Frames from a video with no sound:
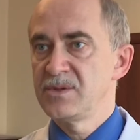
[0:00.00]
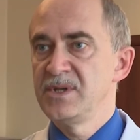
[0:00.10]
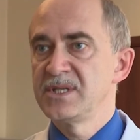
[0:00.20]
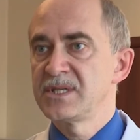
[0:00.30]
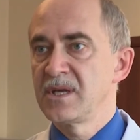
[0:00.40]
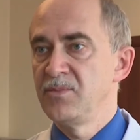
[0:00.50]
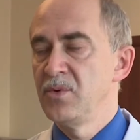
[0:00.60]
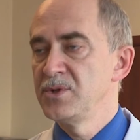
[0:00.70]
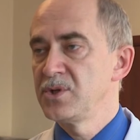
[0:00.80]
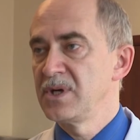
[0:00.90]
за медицинской
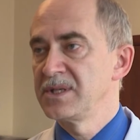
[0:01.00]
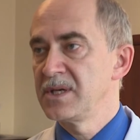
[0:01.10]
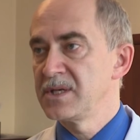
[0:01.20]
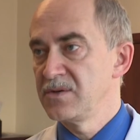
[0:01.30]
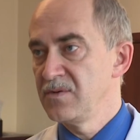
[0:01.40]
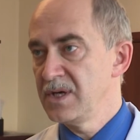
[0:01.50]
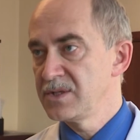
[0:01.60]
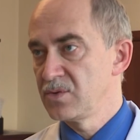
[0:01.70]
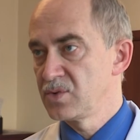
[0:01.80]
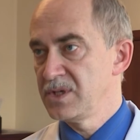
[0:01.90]
помощью, когда
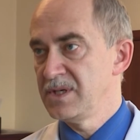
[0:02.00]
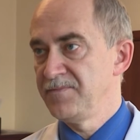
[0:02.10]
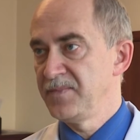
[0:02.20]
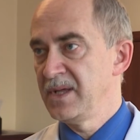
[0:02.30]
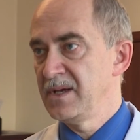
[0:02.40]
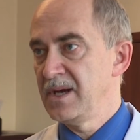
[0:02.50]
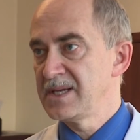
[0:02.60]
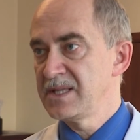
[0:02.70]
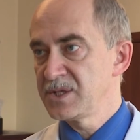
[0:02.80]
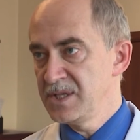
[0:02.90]
развивается уже э,
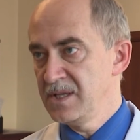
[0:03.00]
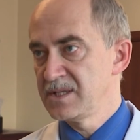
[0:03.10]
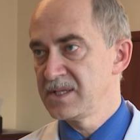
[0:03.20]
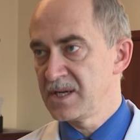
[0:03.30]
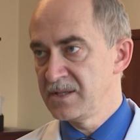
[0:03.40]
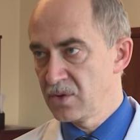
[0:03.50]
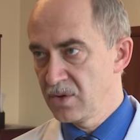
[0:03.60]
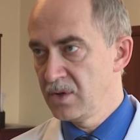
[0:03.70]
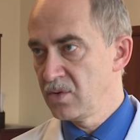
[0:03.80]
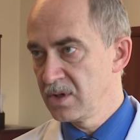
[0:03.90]
осложнение со стороны
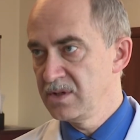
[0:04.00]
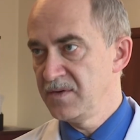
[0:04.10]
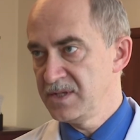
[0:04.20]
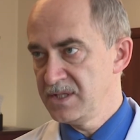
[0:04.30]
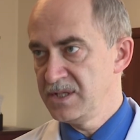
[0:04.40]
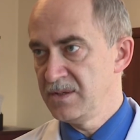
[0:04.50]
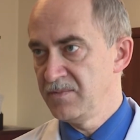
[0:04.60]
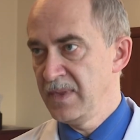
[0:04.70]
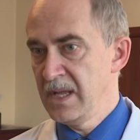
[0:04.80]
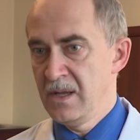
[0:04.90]
других органов и
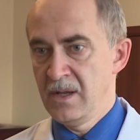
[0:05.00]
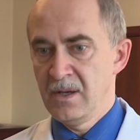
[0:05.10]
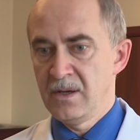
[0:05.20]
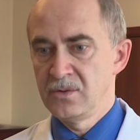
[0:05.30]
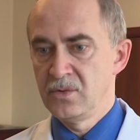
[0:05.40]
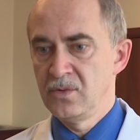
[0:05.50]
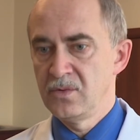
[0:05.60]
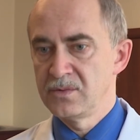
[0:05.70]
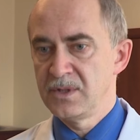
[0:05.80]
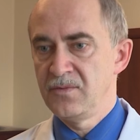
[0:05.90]
систем.
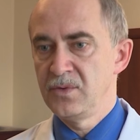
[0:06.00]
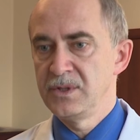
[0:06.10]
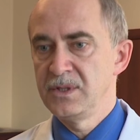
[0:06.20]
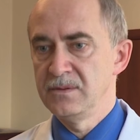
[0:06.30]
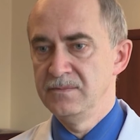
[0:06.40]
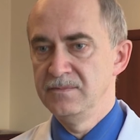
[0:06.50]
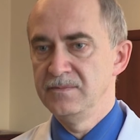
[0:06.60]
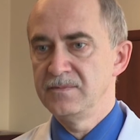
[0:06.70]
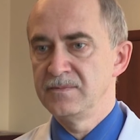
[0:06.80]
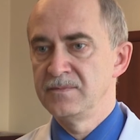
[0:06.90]
Ну, на фоне
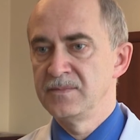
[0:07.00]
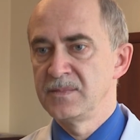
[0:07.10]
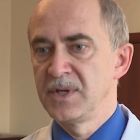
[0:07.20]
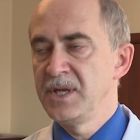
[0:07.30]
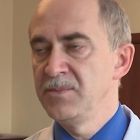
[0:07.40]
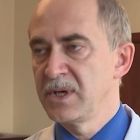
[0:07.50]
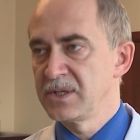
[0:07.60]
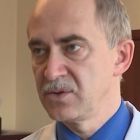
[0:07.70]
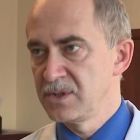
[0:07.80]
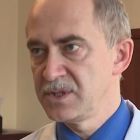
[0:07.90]
гриппа,
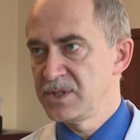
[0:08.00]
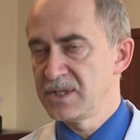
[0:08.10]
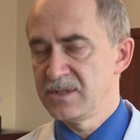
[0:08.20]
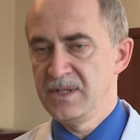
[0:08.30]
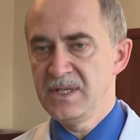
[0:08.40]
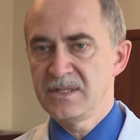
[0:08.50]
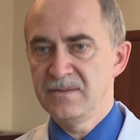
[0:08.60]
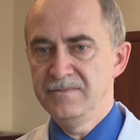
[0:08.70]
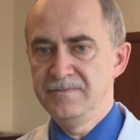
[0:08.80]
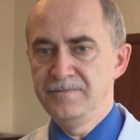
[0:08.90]
который сейчас
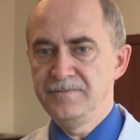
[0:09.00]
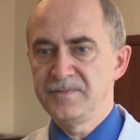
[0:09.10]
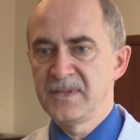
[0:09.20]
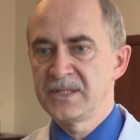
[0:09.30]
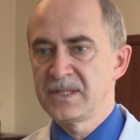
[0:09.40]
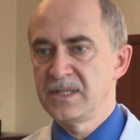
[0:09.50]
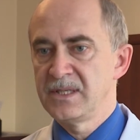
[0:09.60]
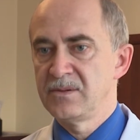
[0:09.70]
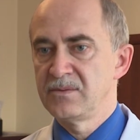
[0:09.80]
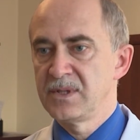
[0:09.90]
есть,
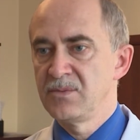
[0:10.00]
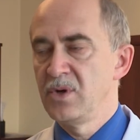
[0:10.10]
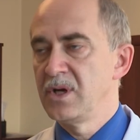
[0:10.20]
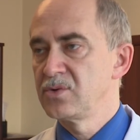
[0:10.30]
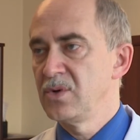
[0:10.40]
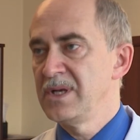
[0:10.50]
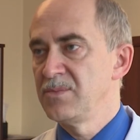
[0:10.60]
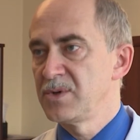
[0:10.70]
это наиболее актуально,